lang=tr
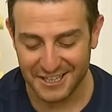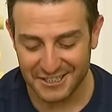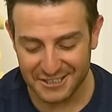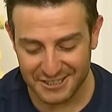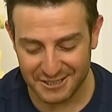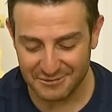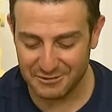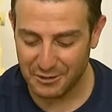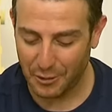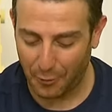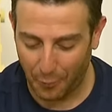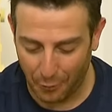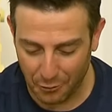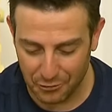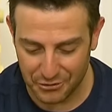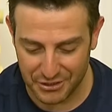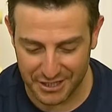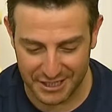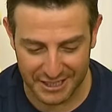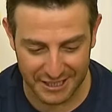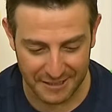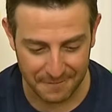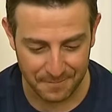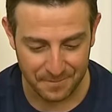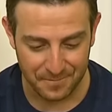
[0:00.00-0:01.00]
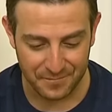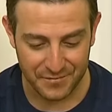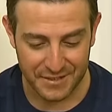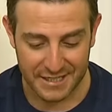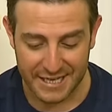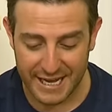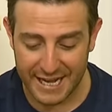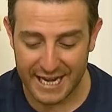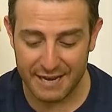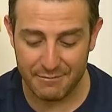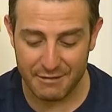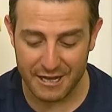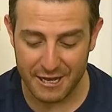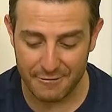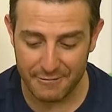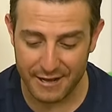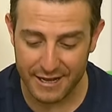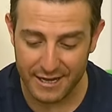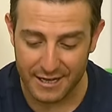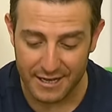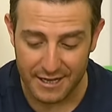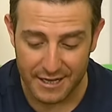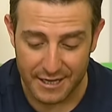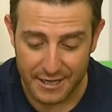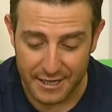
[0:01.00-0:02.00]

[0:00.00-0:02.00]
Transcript: Şimdi onları kelebeğime